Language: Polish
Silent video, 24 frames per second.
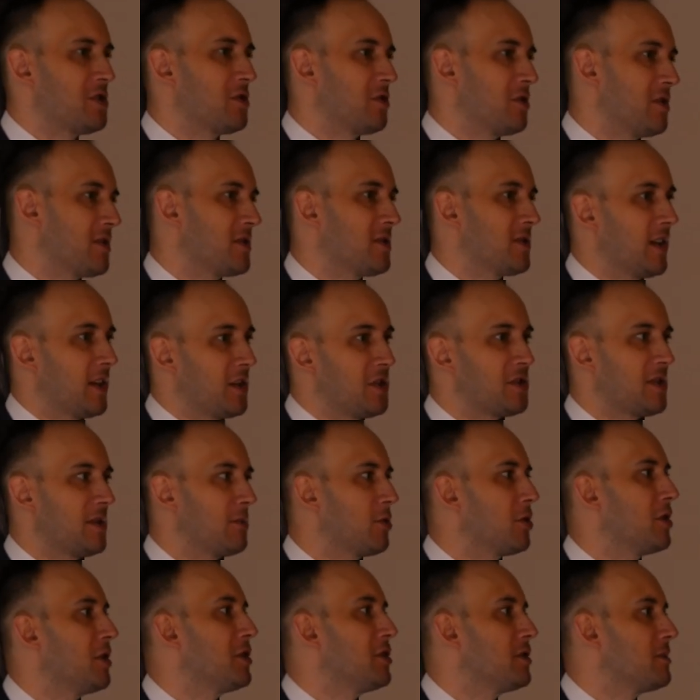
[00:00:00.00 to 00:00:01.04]
że to jest jakiś tam
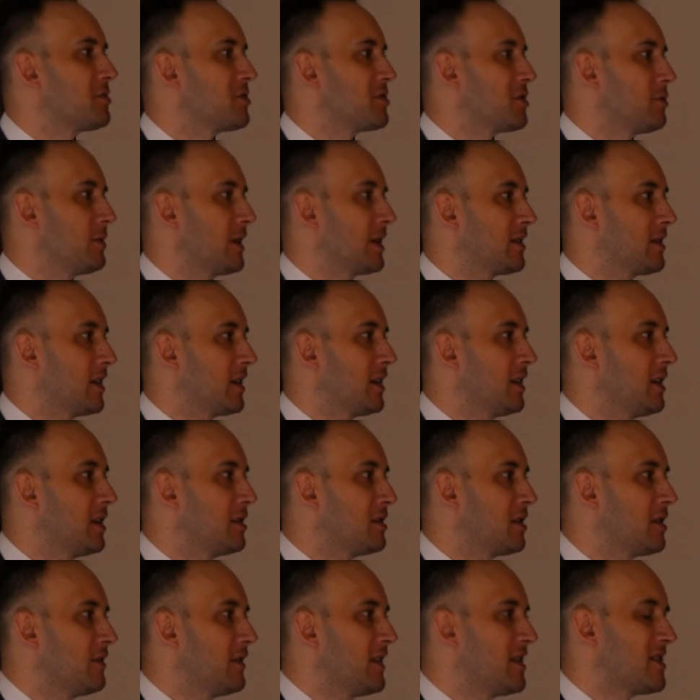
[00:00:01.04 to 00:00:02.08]
kolejny przykład takiej
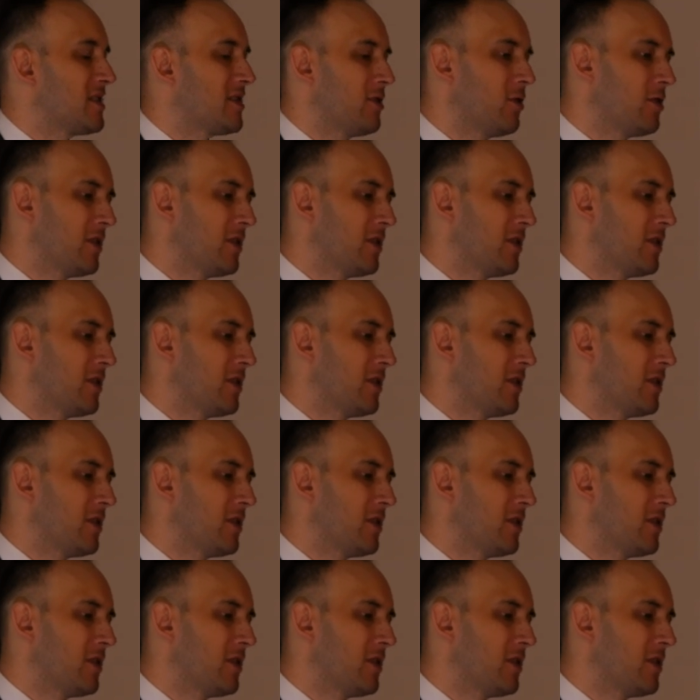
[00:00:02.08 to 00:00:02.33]
interwencji.